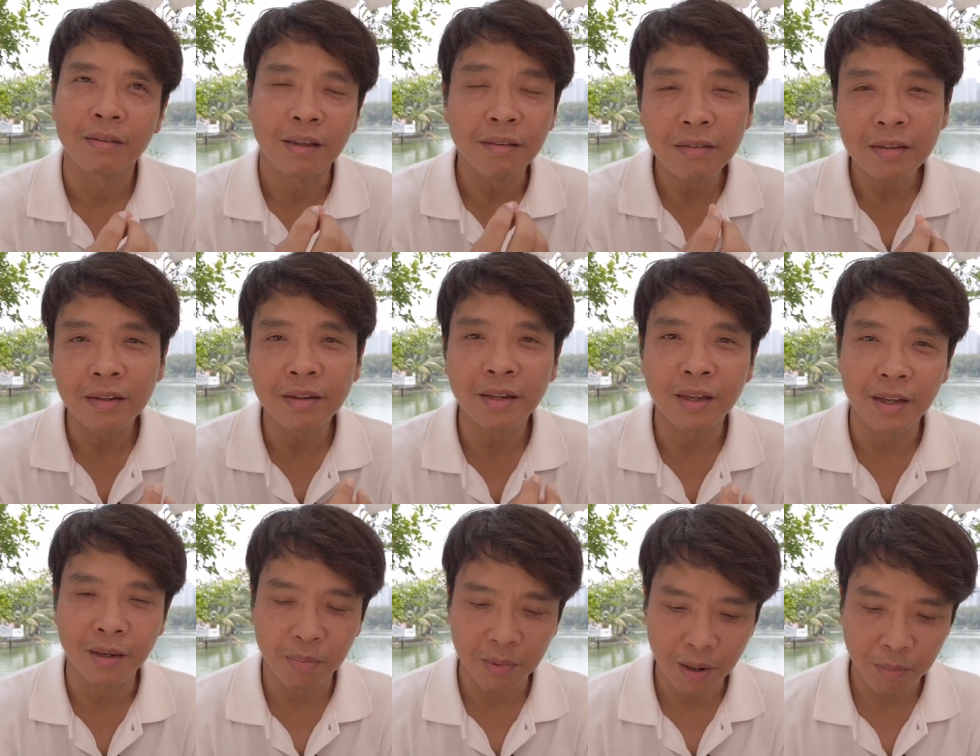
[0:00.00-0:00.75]
เซนซิ
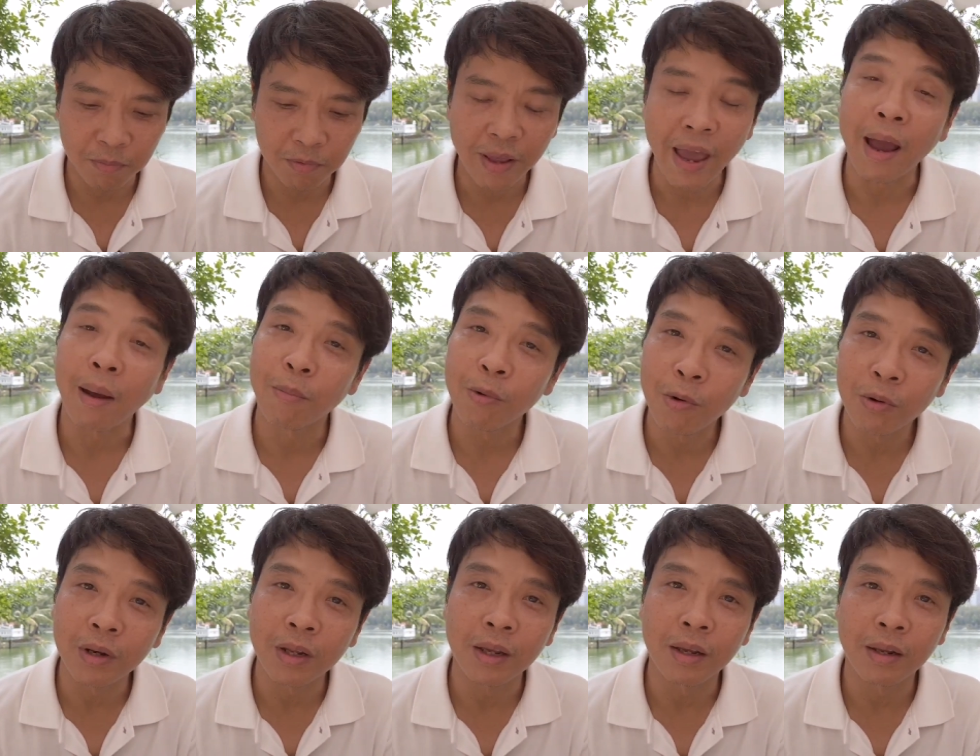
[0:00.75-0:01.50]
ทีฟกับแสง
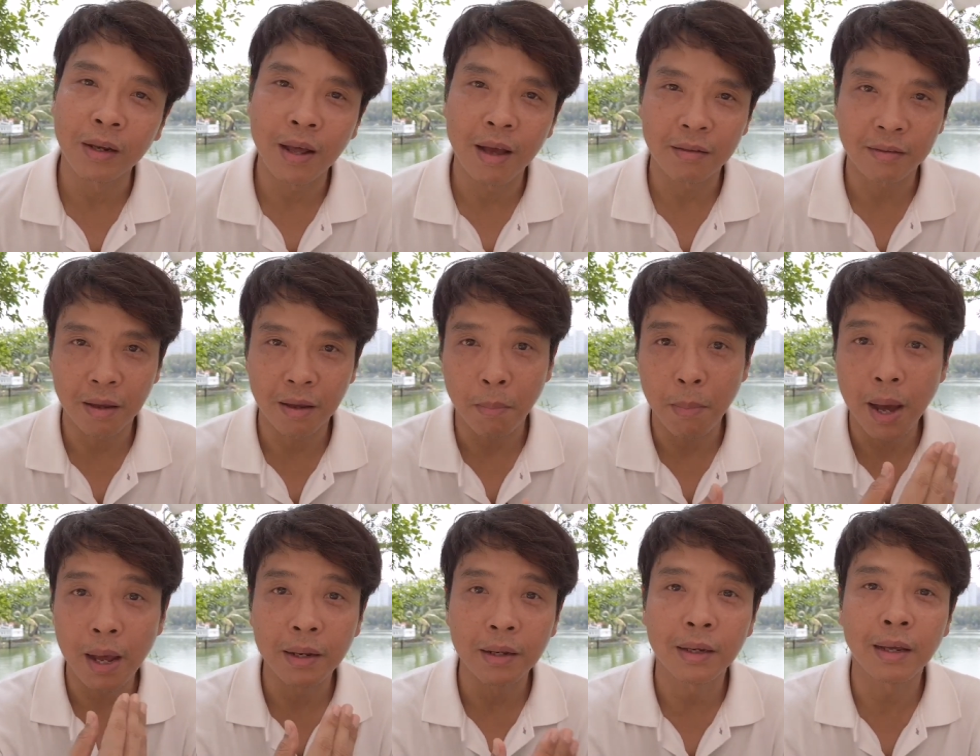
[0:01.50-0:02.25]
พวกนี้นะสา
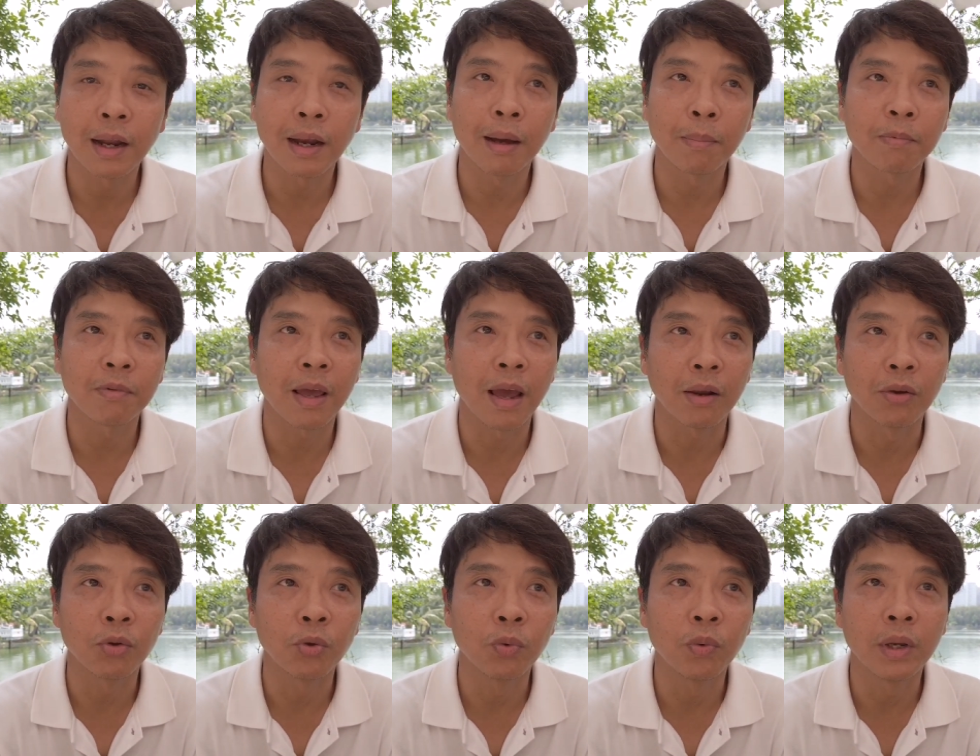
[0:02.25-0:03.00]
มารถที่จะรับแส
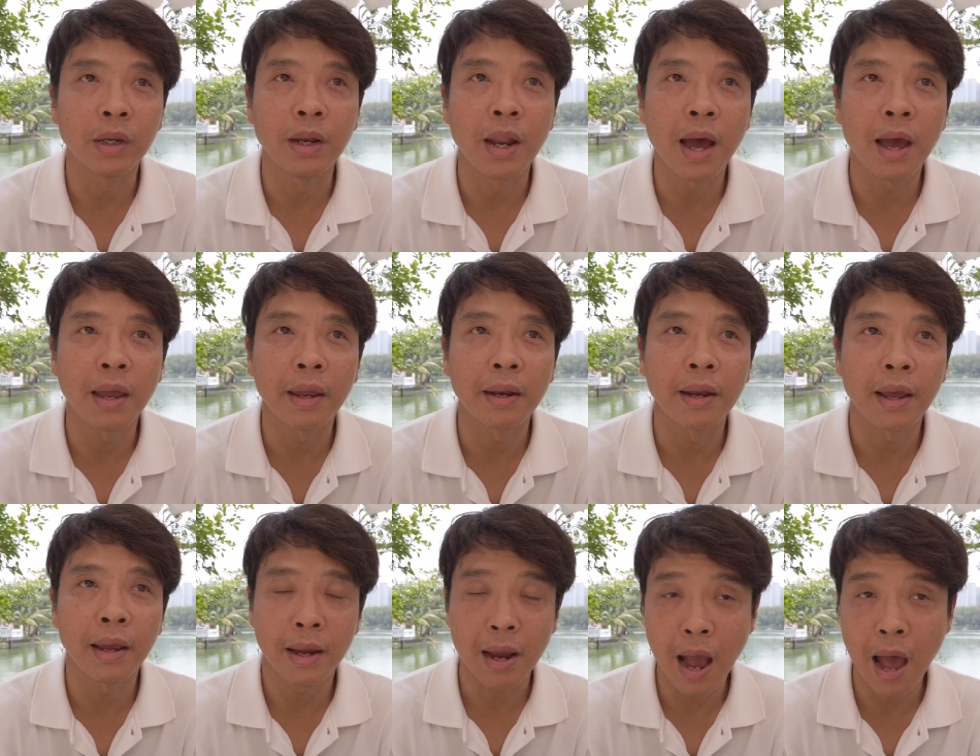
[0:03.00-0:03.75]
ง UV ได้
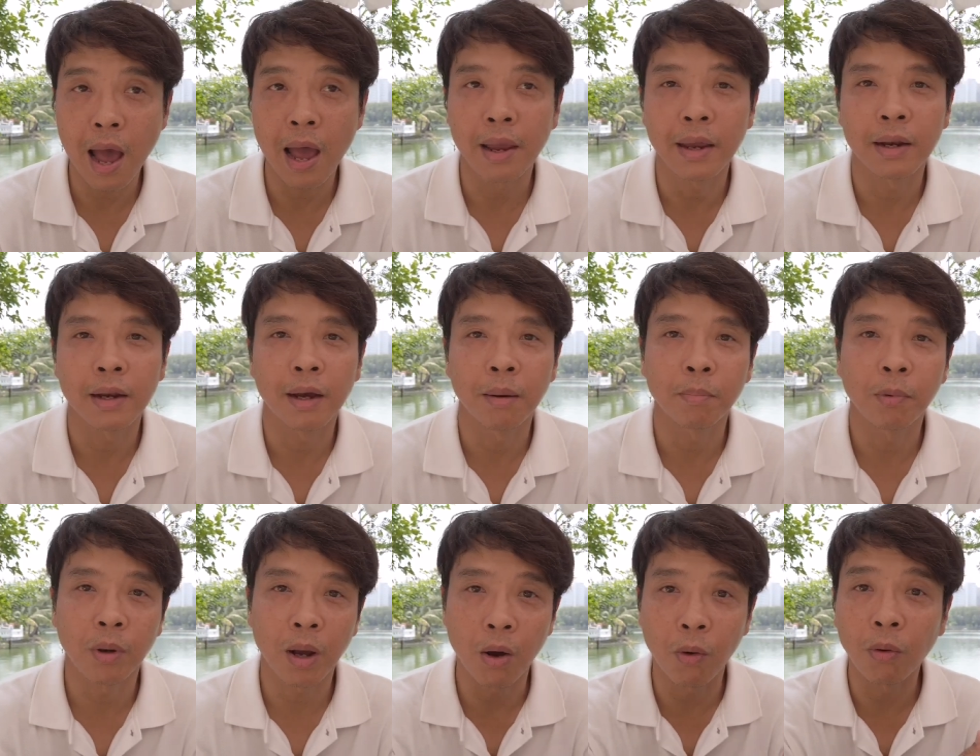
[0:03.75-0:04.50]
ได้ง่ายนะค
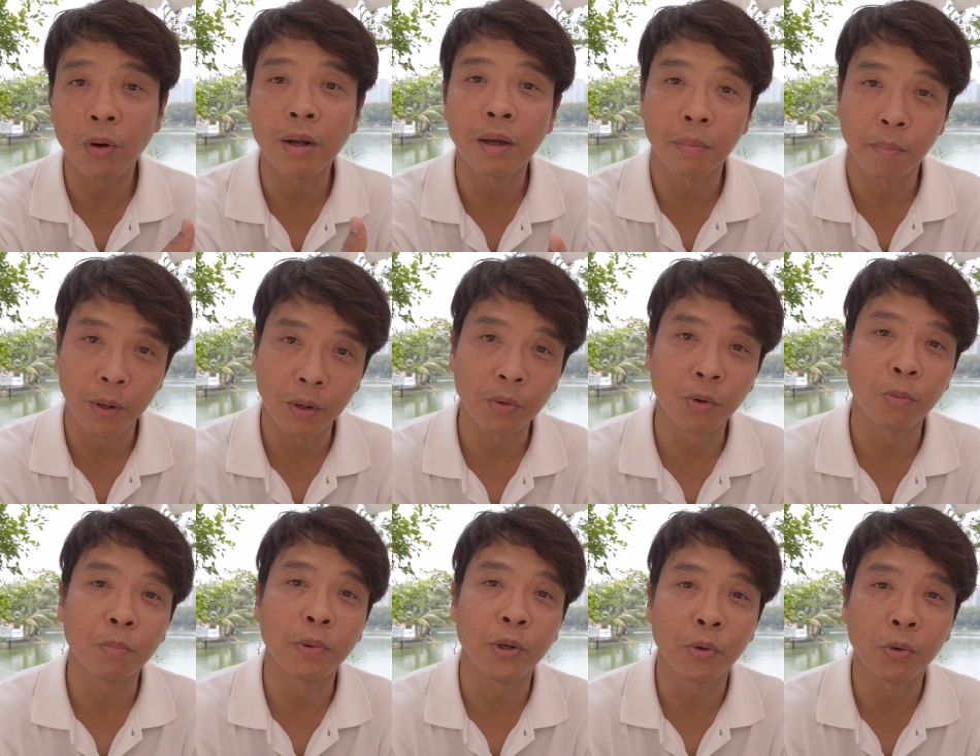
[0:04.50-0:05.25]
รับเขาก็เลยเป็น
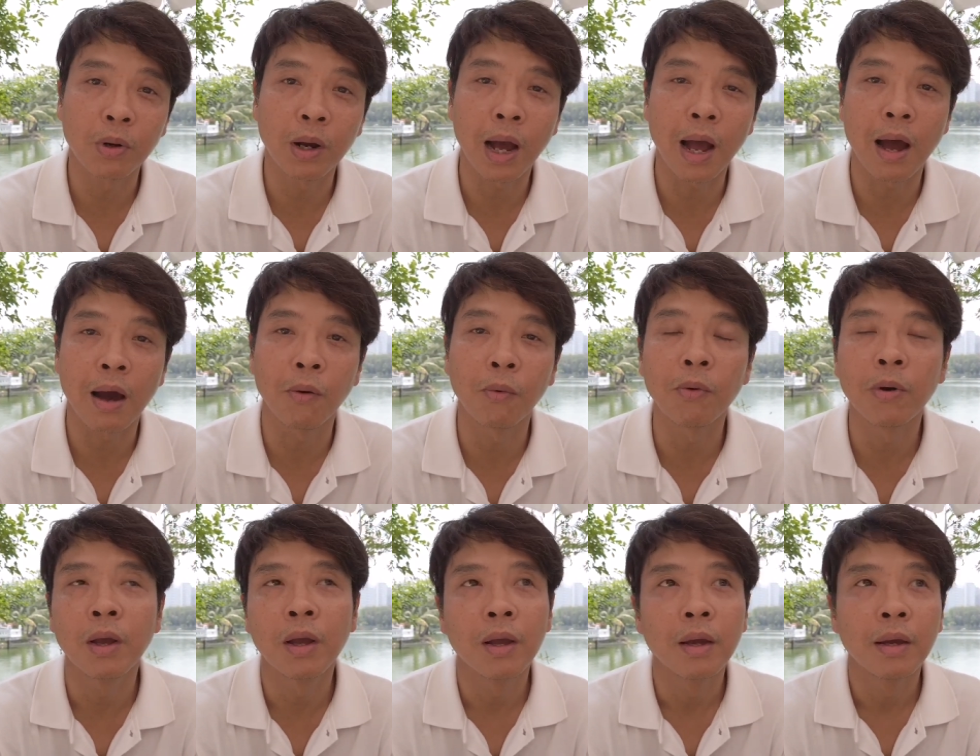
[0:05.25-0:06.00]
คนผิวขาว